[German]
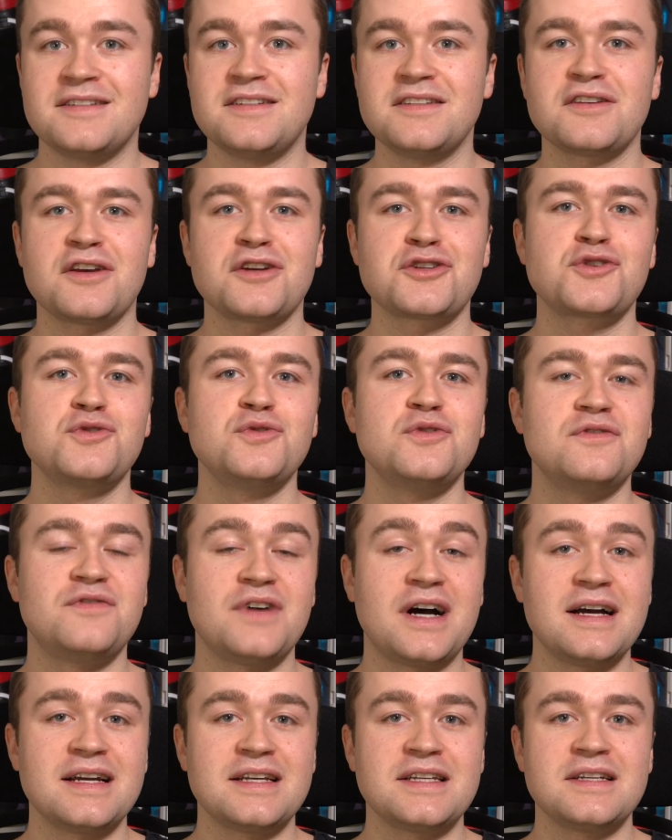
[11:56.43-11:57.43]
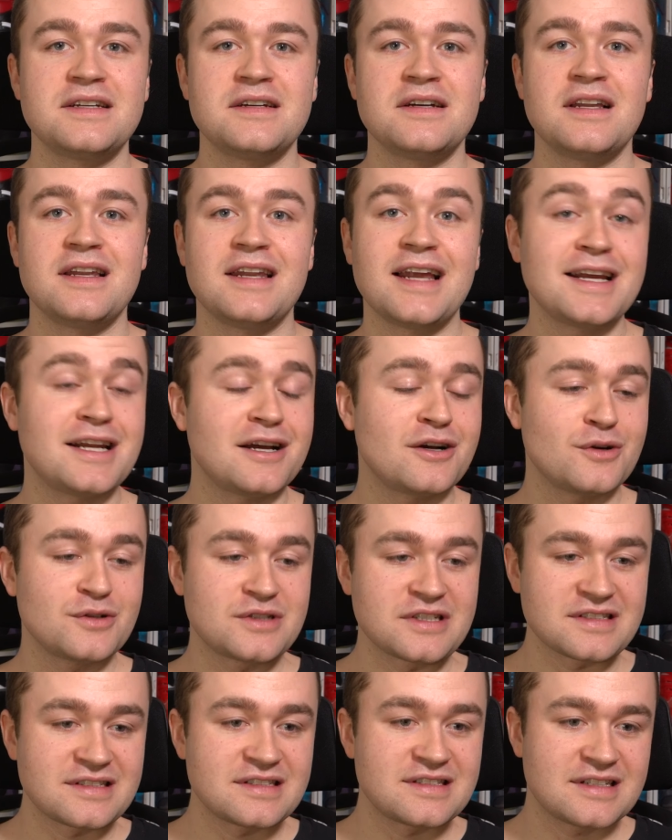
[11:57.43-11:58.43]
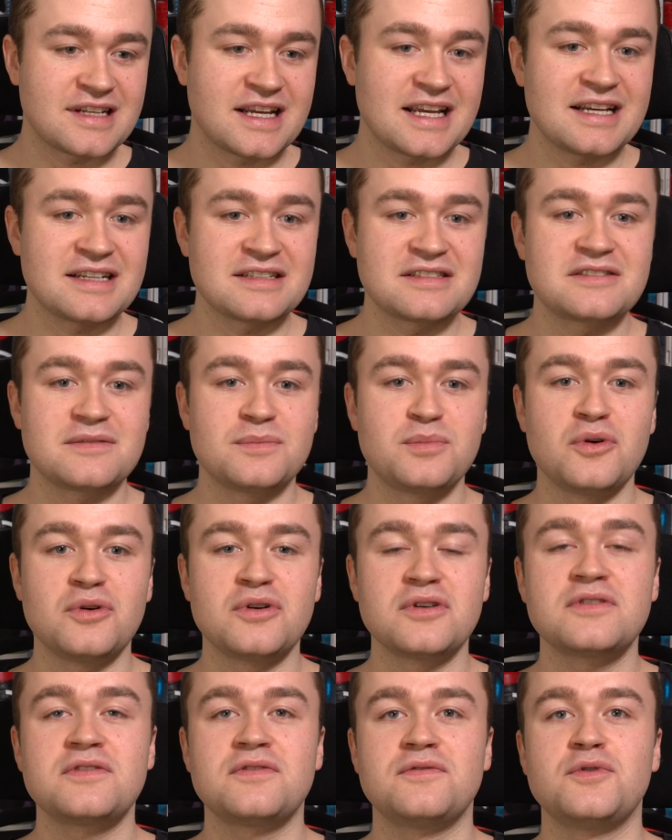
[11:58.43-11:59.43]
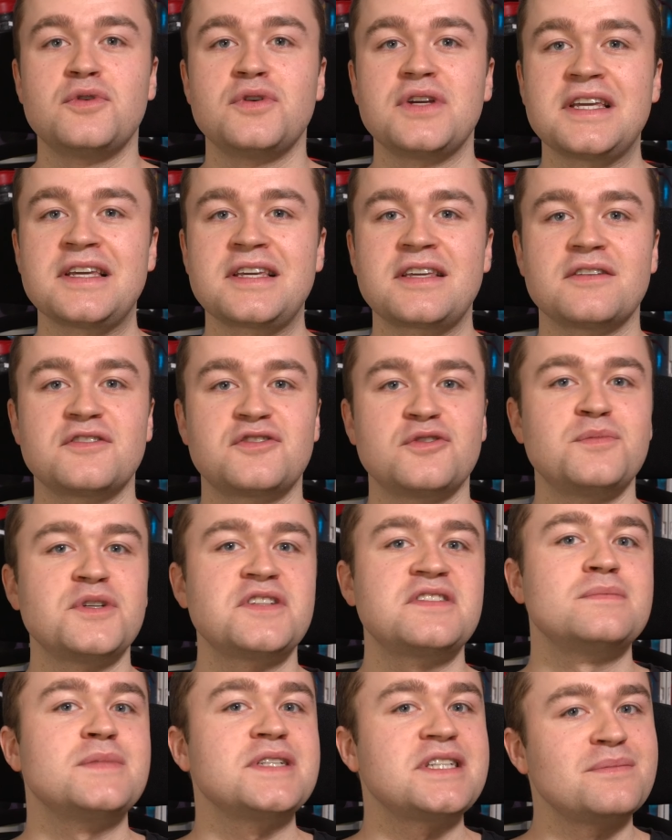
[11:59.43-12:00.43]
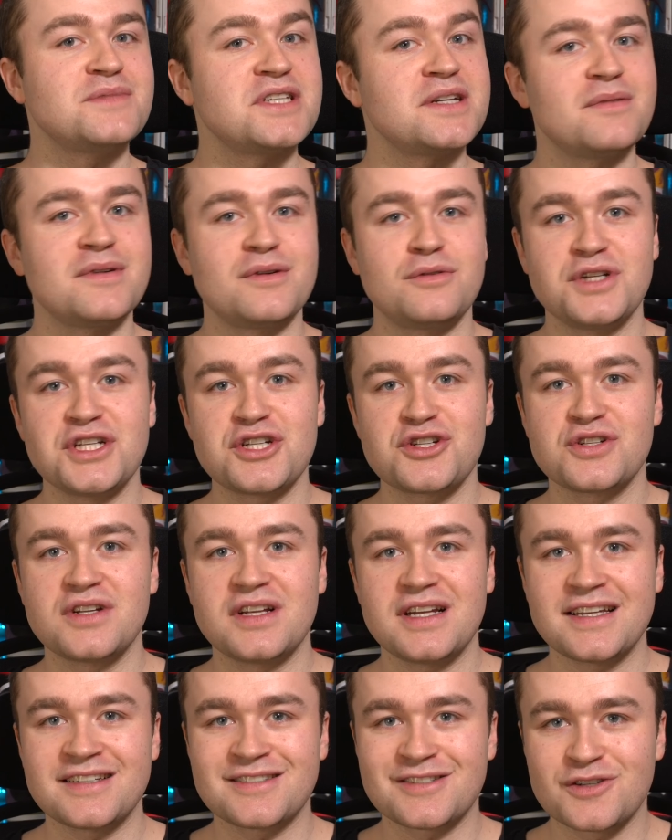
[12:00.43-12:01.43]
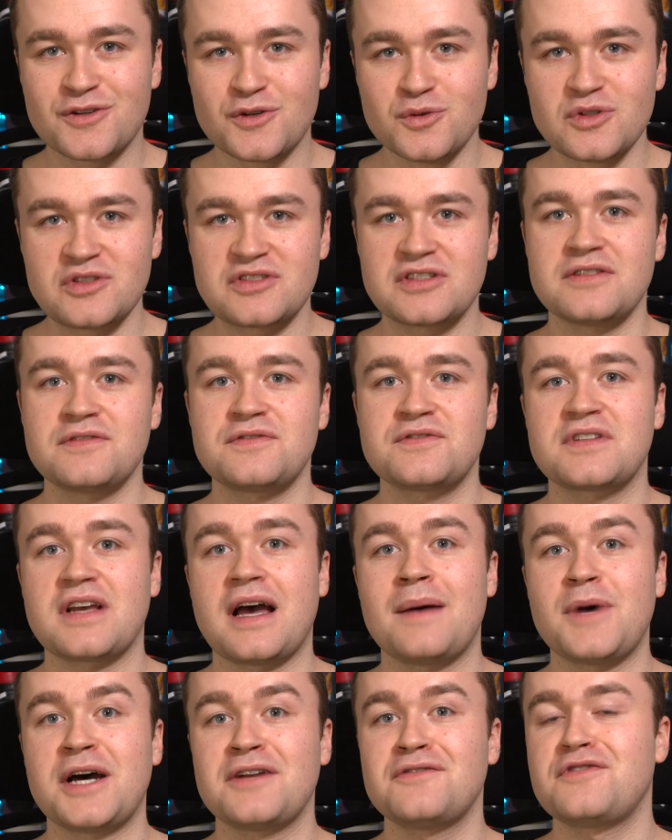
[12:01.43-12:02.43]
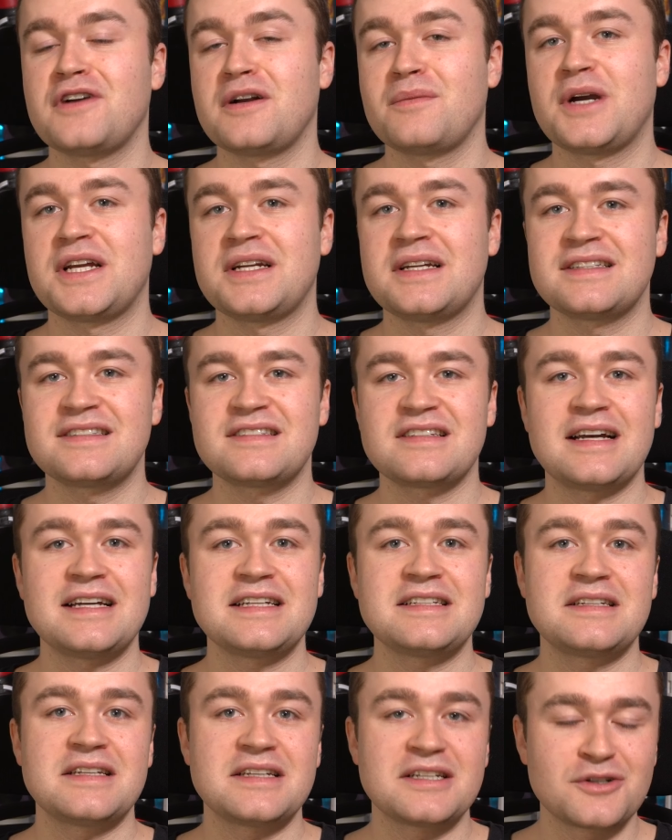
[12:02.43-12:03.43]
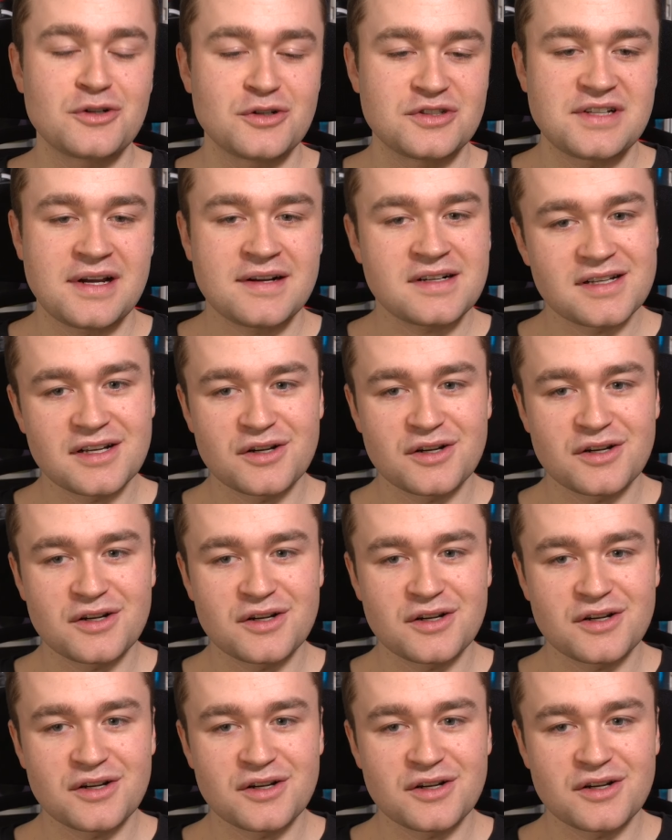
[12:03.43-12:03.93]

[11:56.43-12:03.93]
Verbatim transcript: Dieser Schuh war hier leider Gottes der erste Punkt, wo ich so ein bisschen mit dem Thema Regional Exclusives am Anfang meiner Zeit hier in Kontakt